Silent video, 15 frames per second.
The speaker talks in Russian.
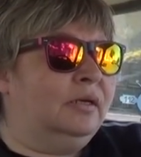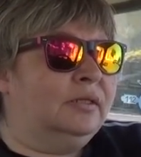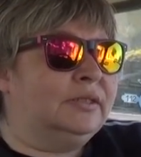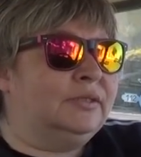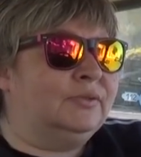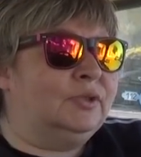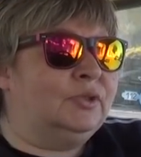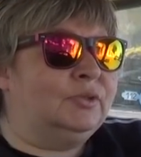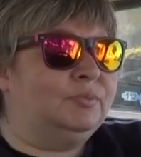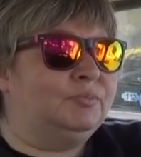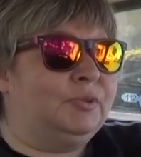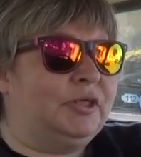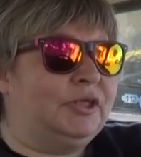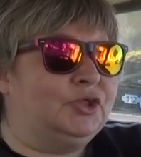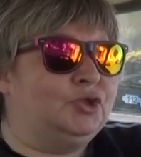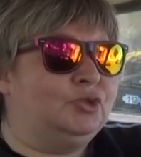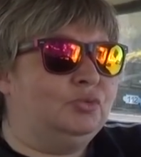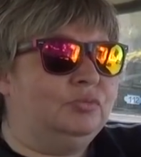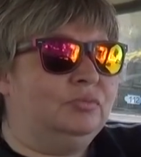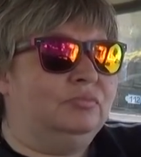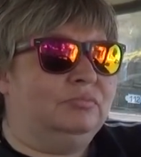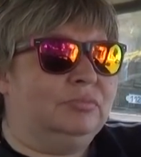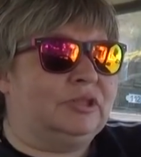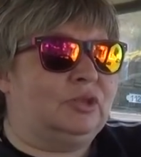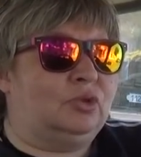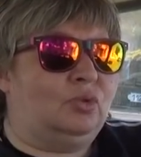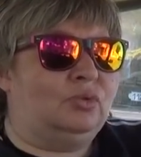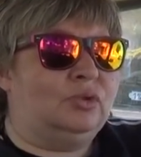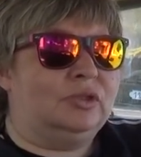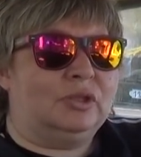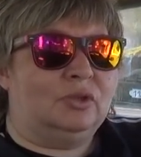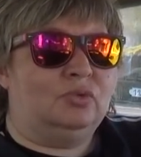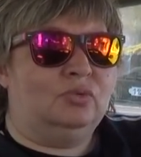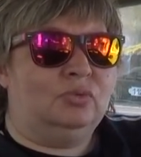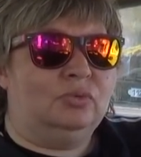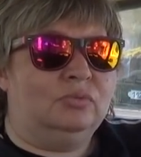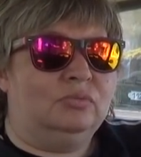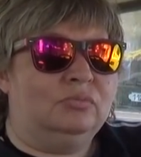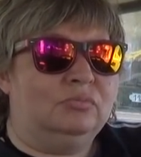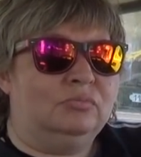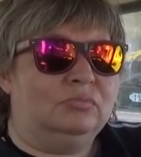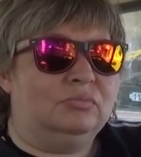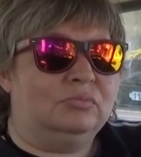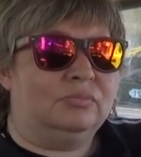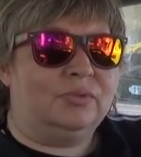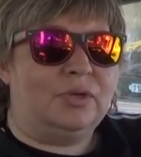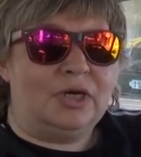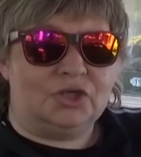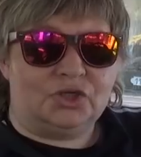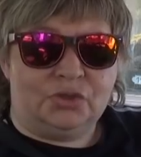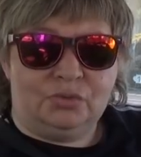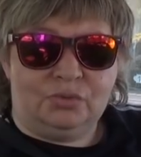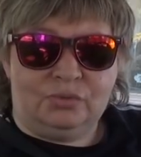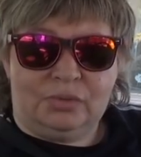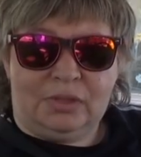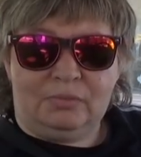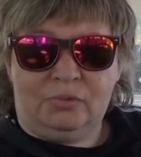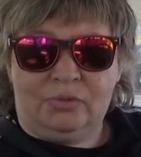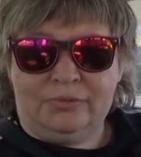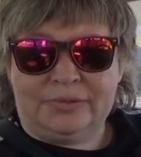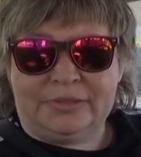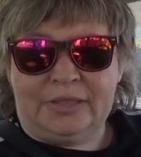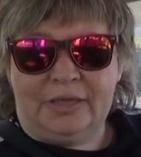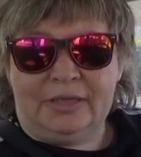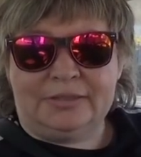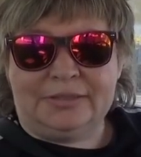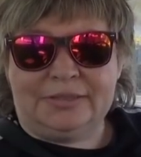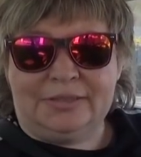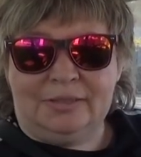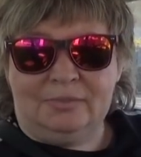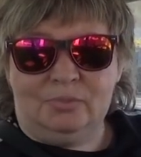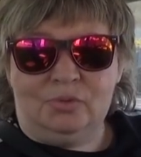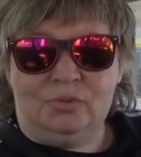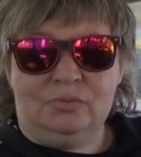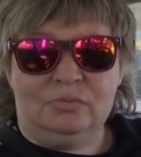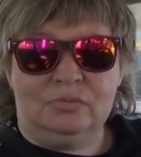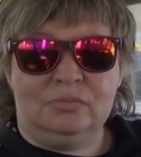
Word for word: Сегодня хочу затронуть такую важную, на мой взгляд, тему,